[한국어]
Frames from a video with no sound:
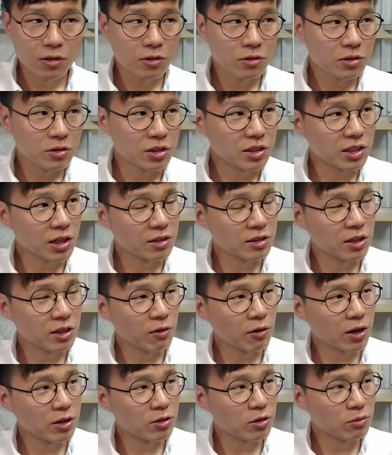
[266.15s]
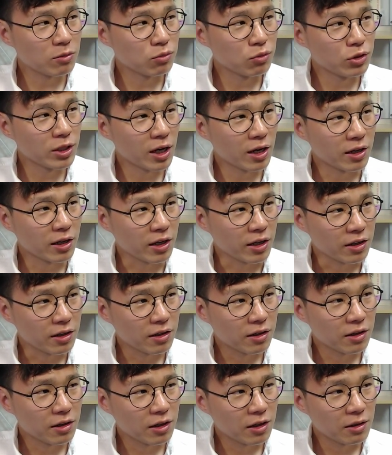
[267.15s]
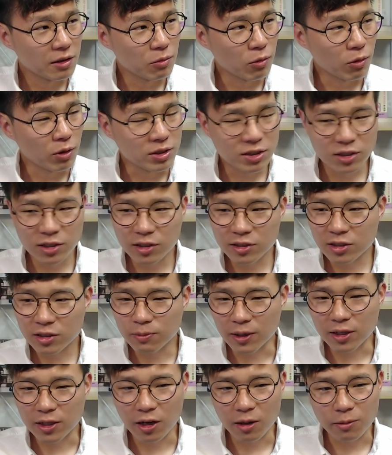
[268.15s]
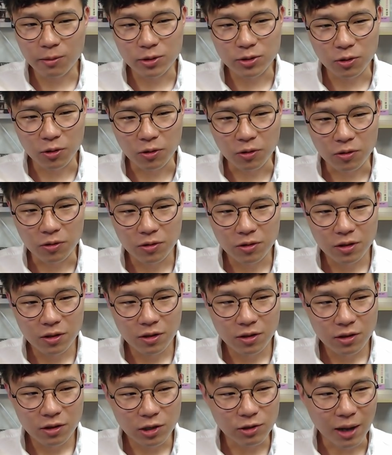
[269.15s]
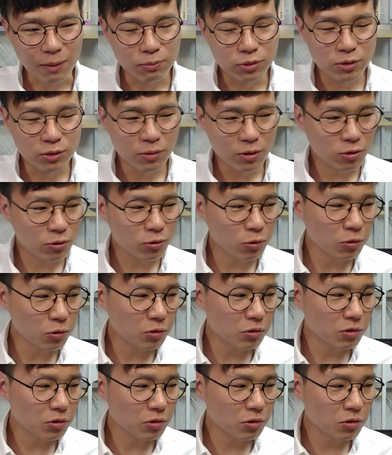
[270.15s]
직장 생활에서 무리하게 뭔가 스트레스 받아가면서 계속 아프면서도